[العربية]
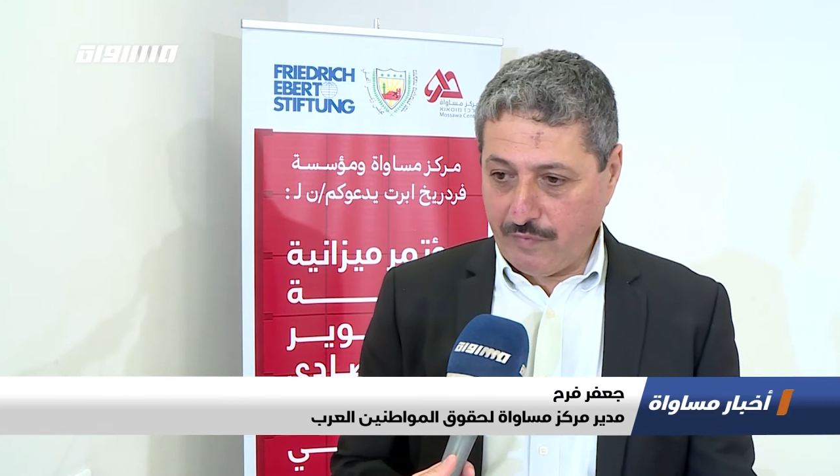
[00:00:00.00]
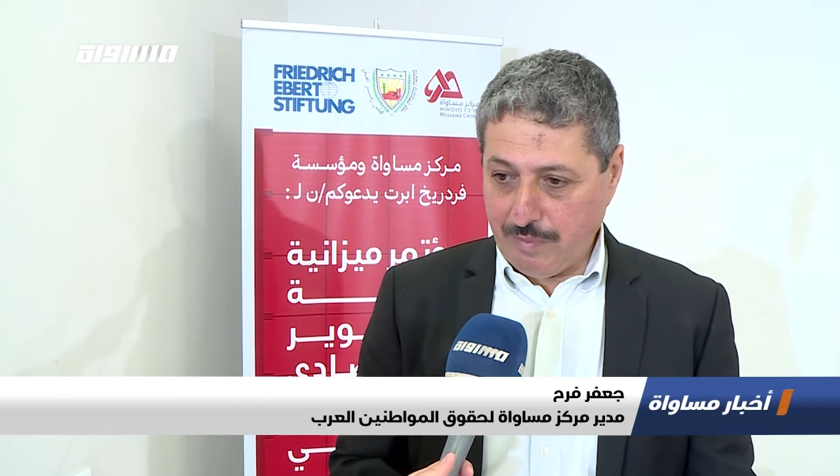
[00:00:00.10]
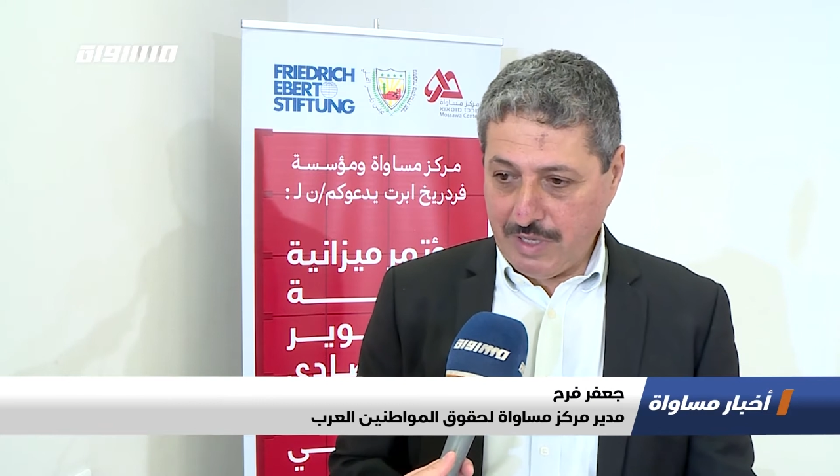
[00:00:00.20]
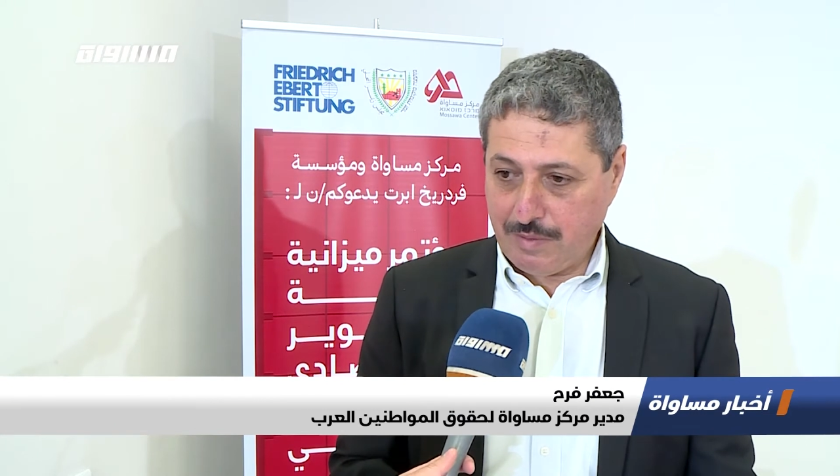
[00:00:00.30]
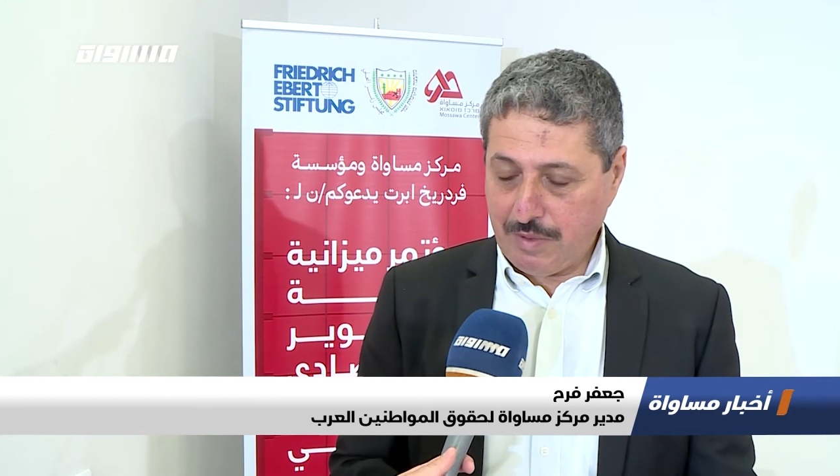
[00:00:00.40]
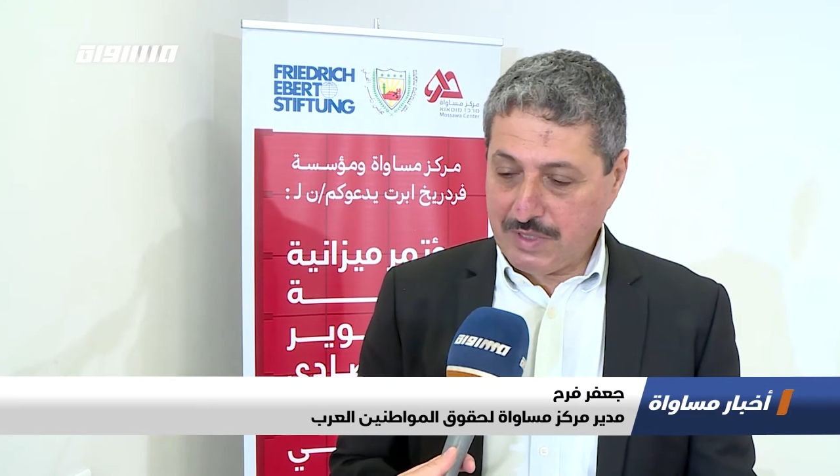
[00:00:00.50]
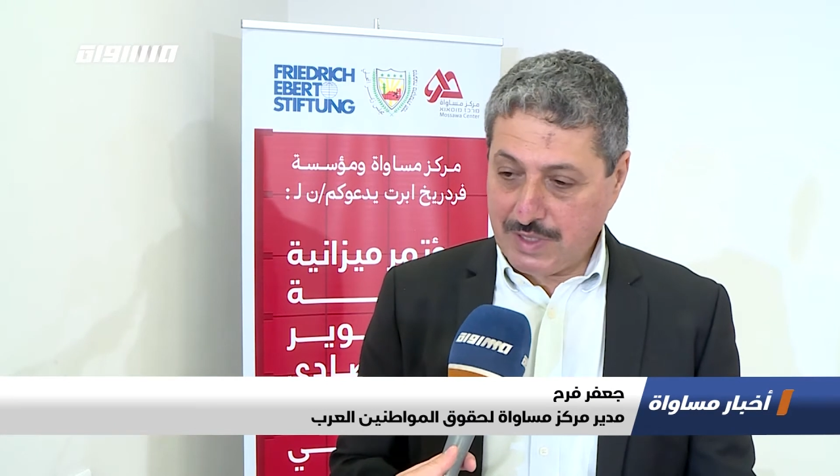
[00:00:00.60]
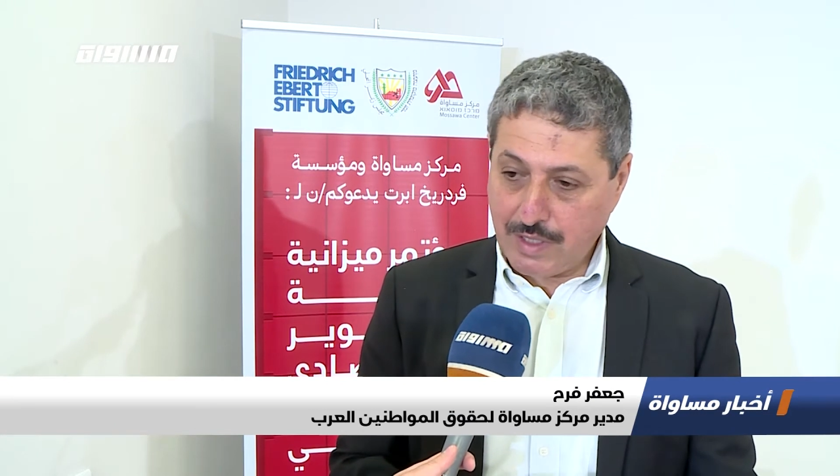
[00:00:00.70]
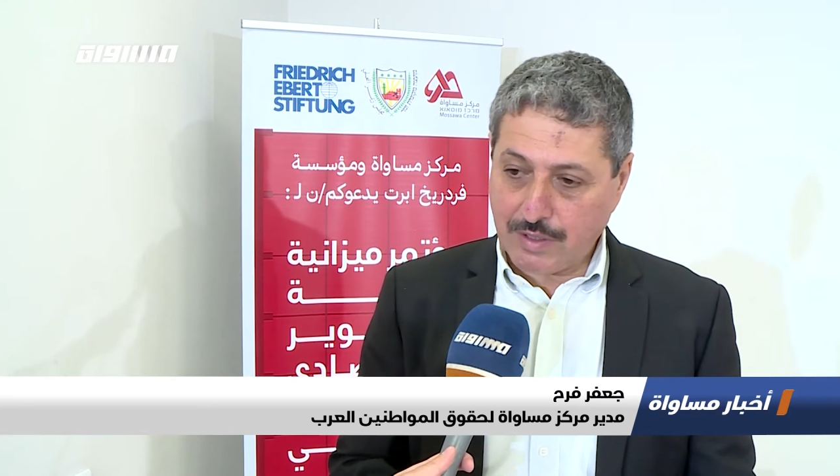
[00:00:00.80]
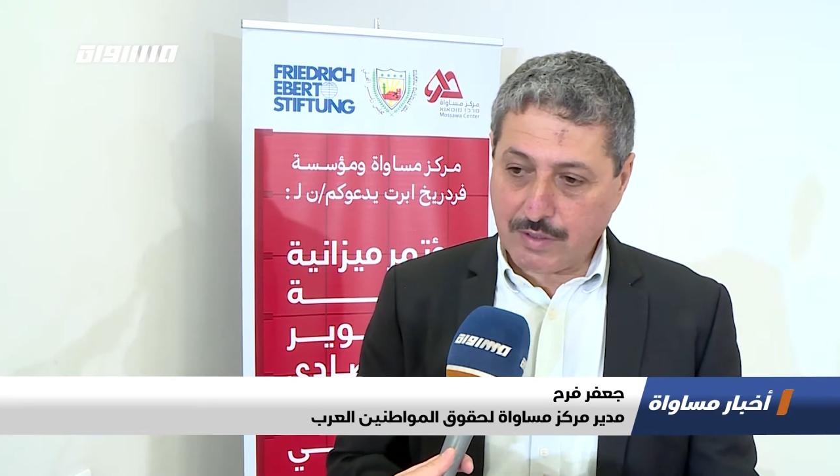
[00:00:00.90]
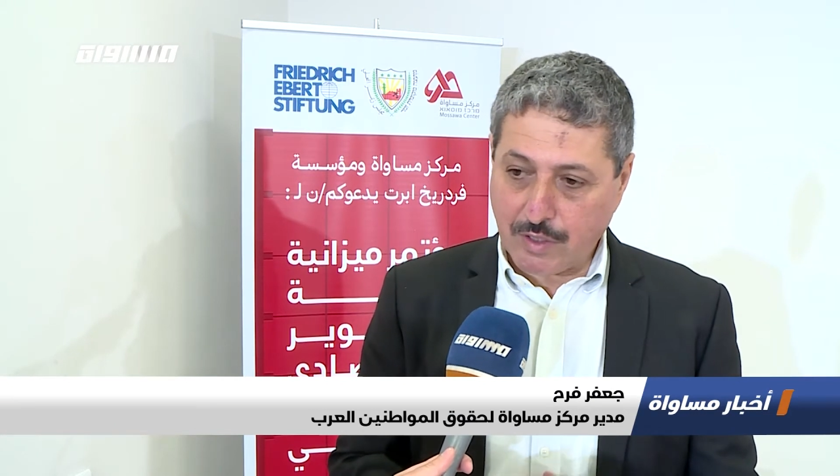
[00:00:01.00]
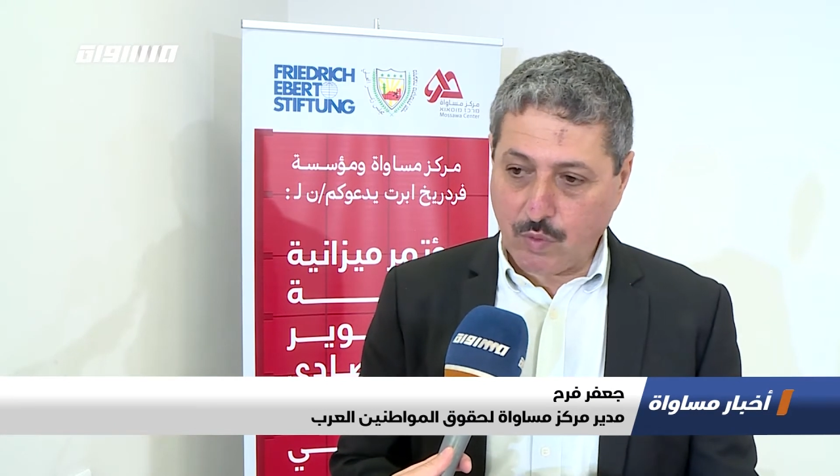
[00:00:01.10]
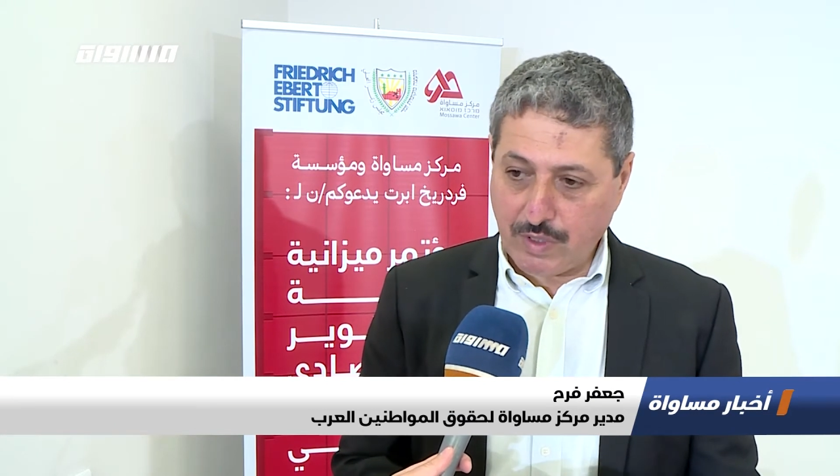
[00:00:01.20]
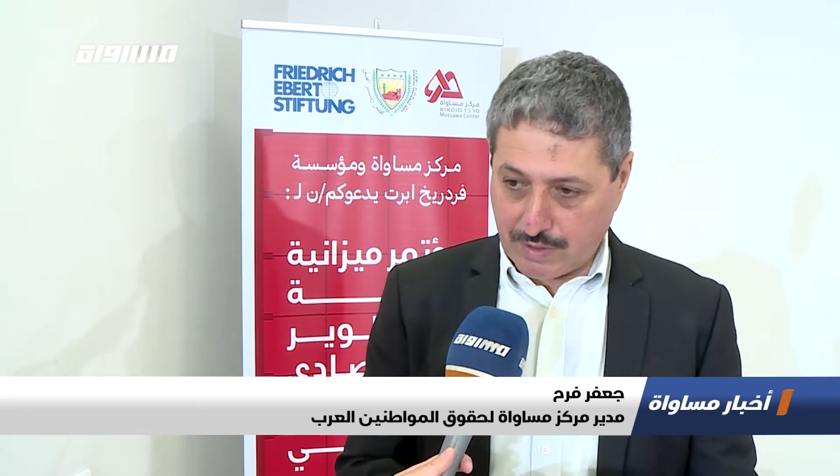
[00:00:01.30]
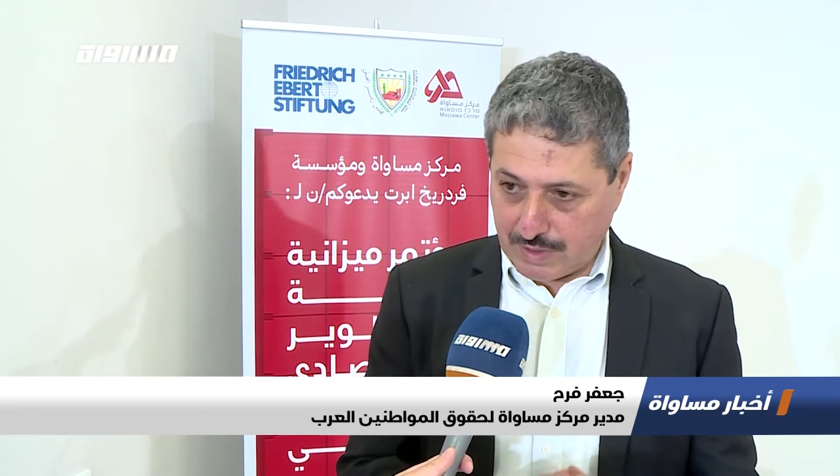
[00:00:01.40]
4% من ميزانيات
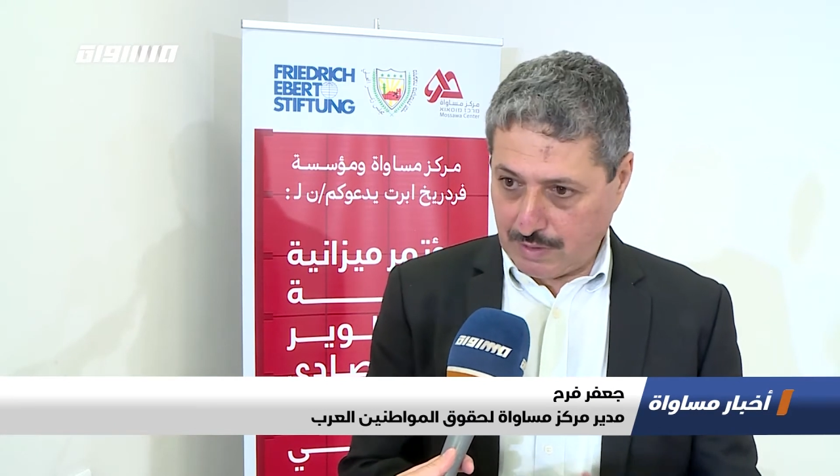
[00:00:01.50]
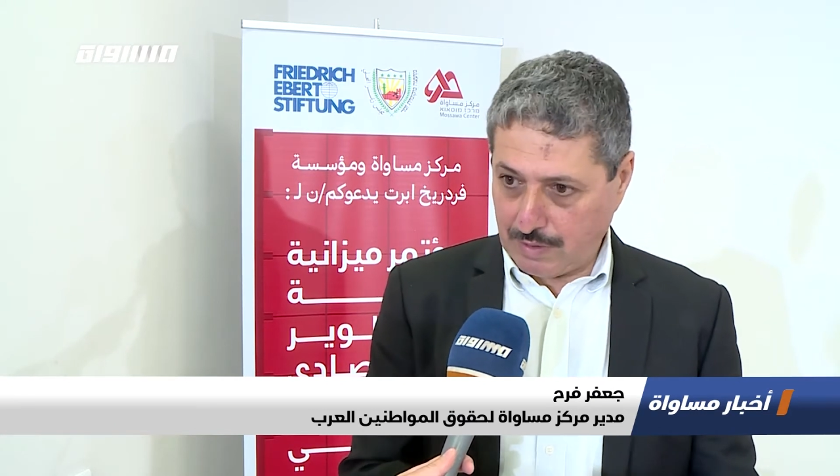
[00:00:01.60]
التطوير تصل